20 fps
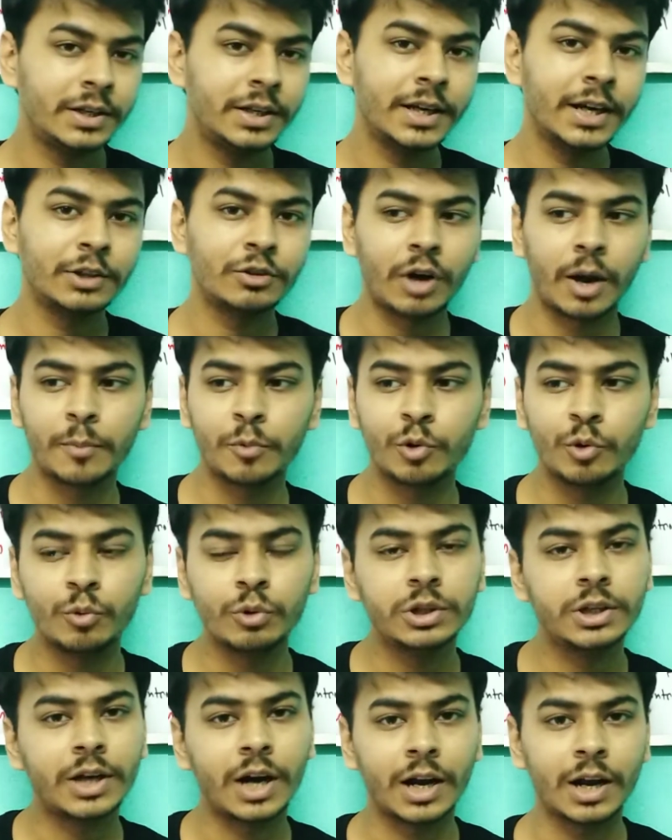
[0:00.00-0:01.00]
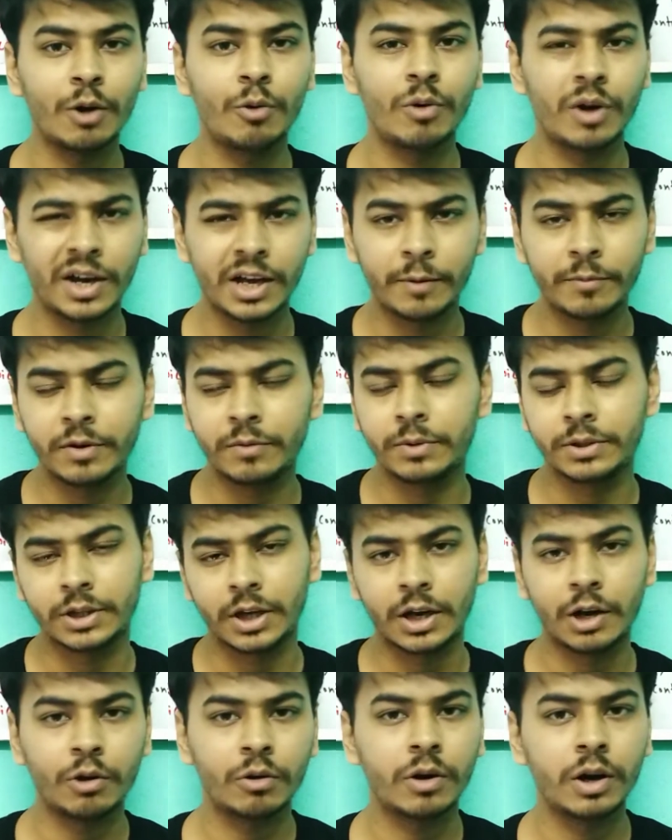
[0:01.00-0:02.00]
ठीक है तो आपको वो दिखाना होगा या फिर
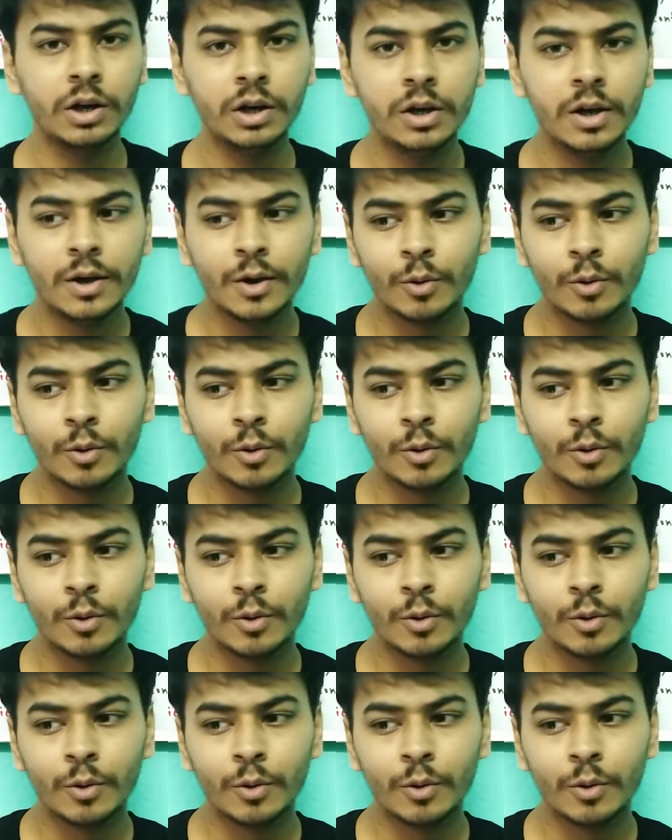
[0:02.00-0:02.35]
बताना होगा